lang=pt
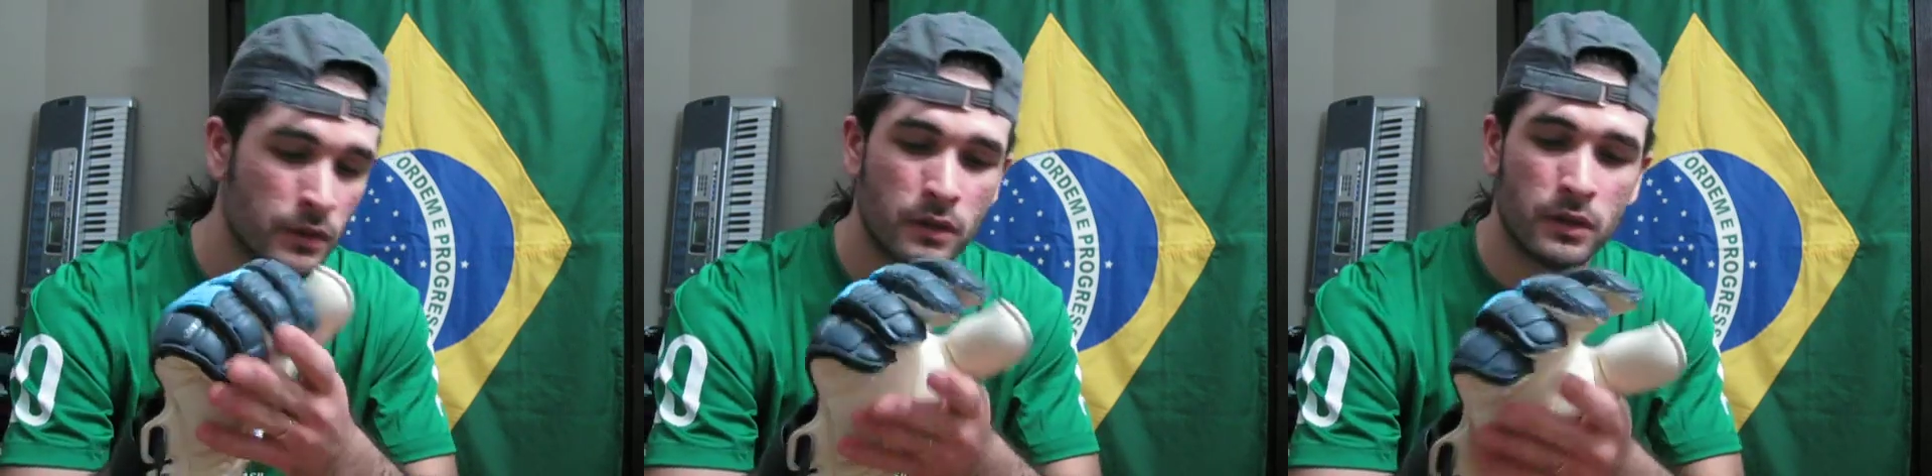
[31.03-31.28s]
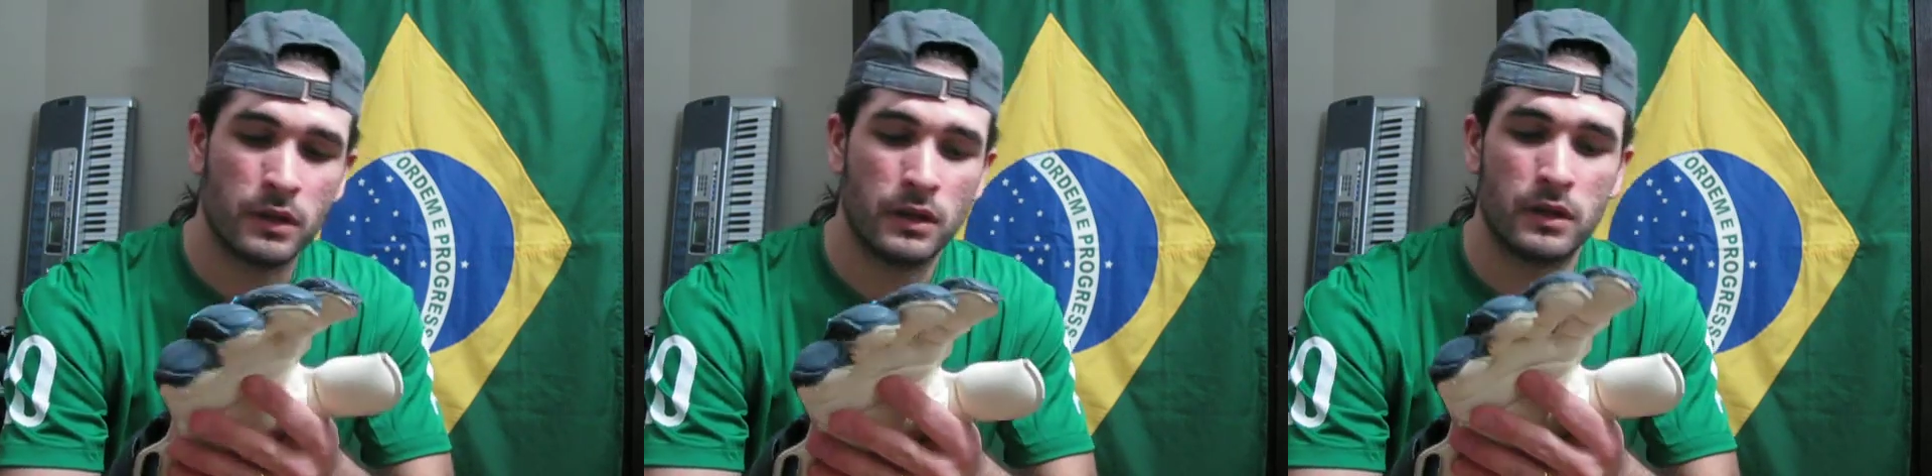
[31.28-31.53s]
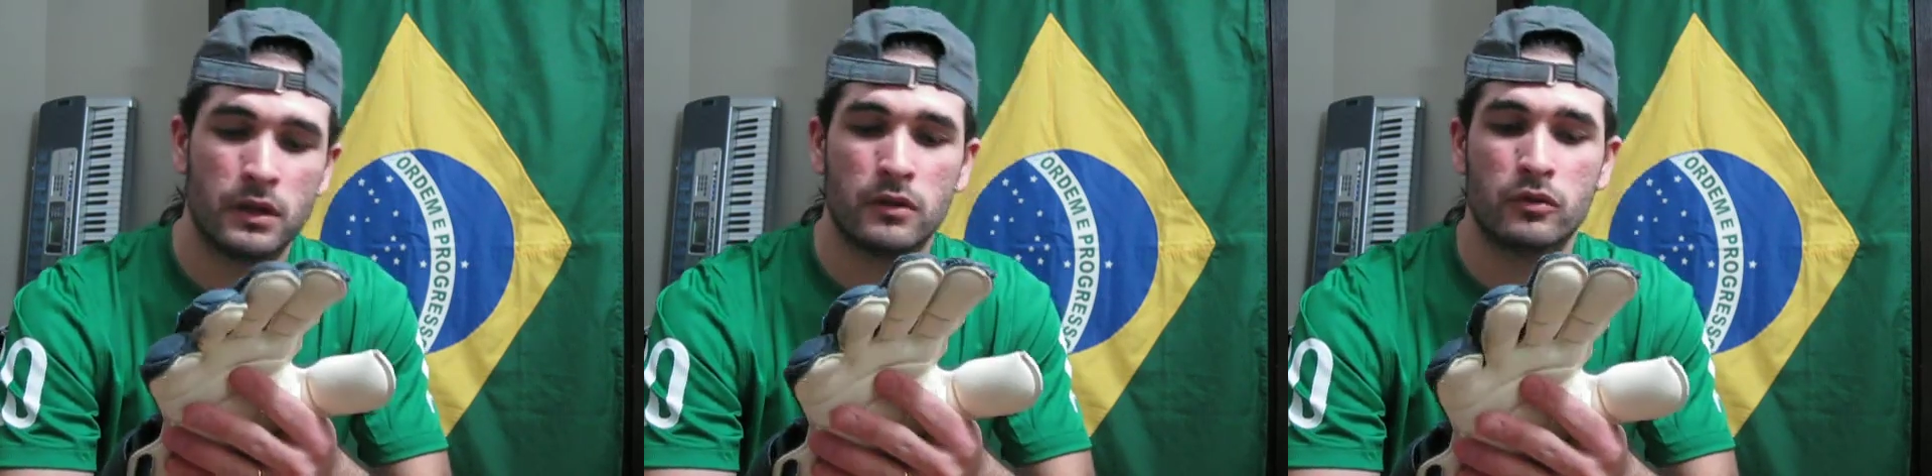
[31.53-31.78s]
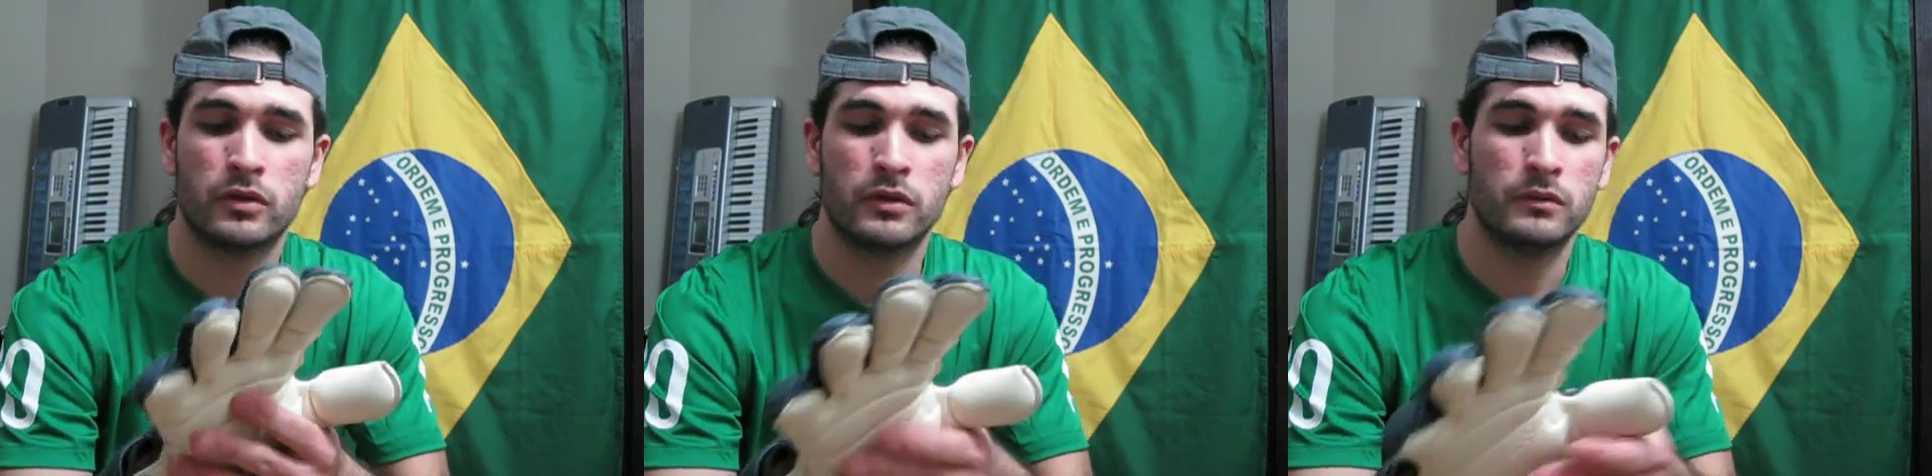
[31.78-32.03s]
Ah,
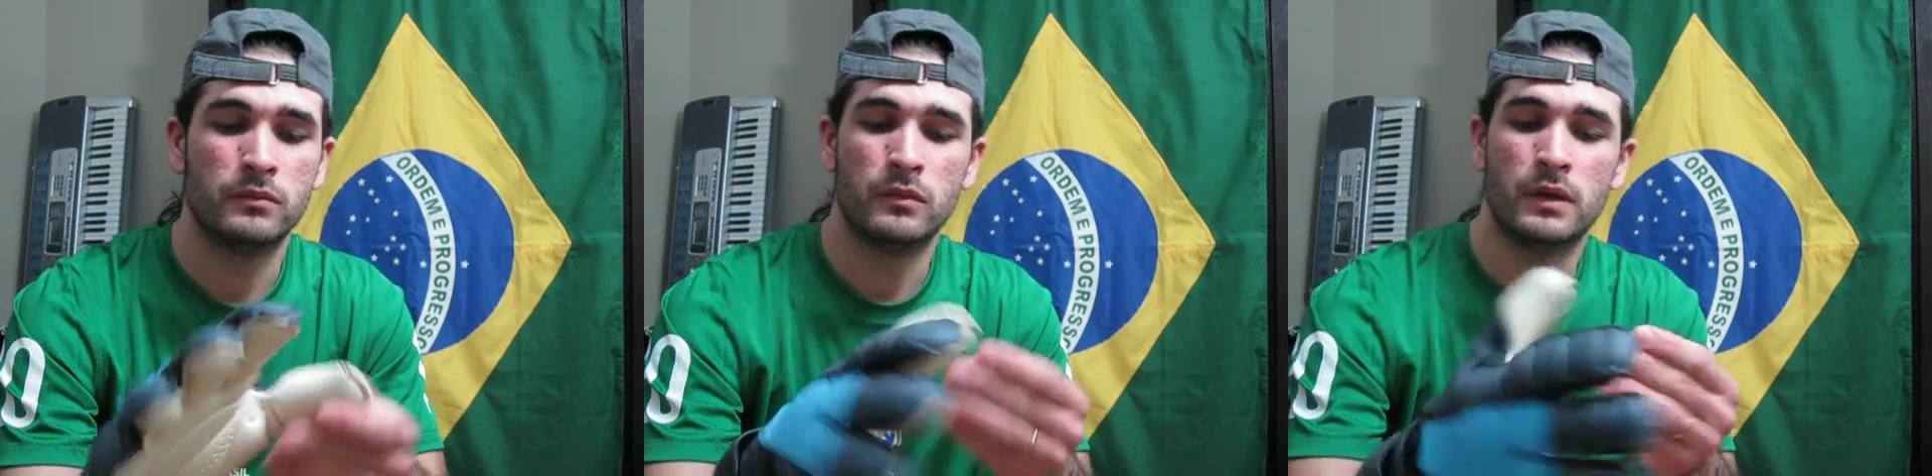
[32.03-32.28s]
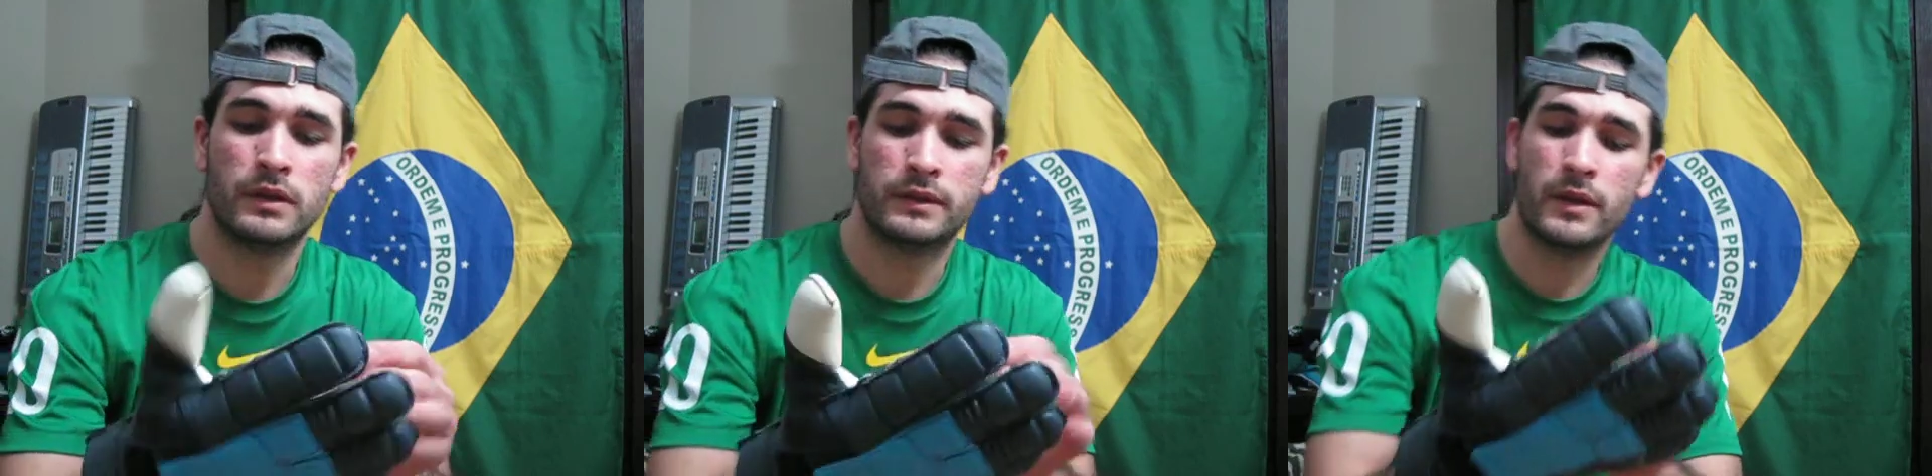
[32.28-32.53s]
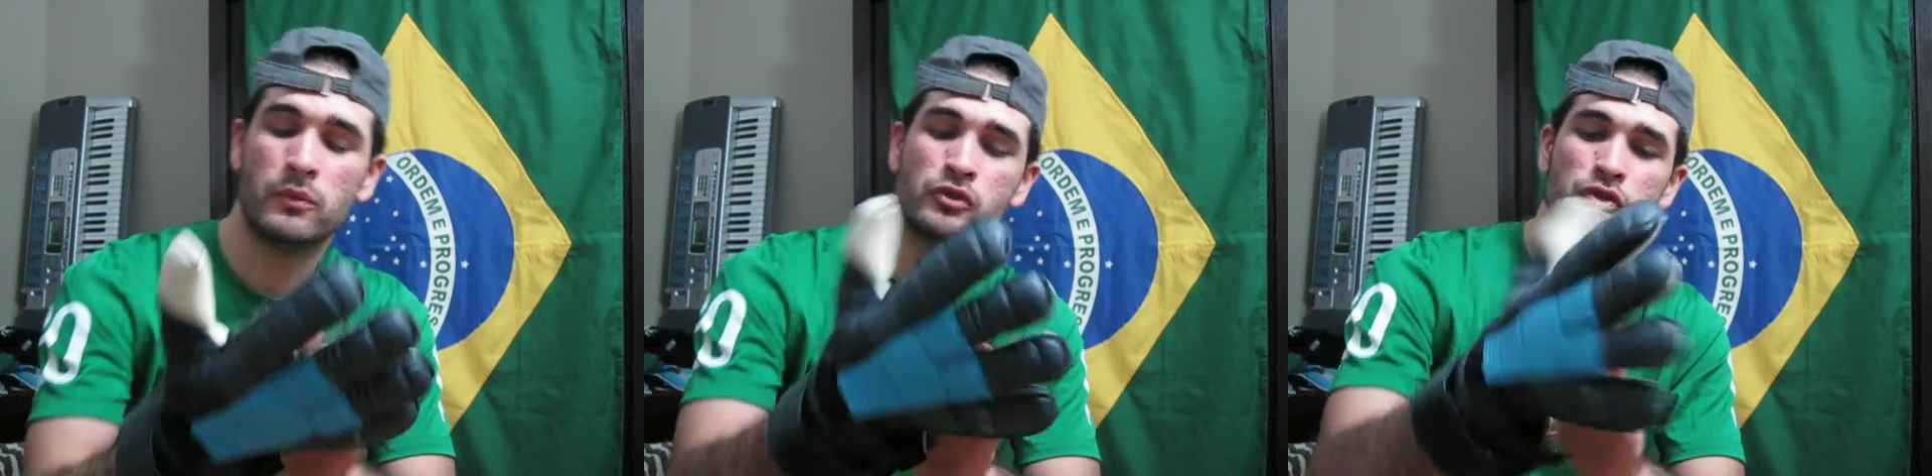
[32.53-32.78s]
temos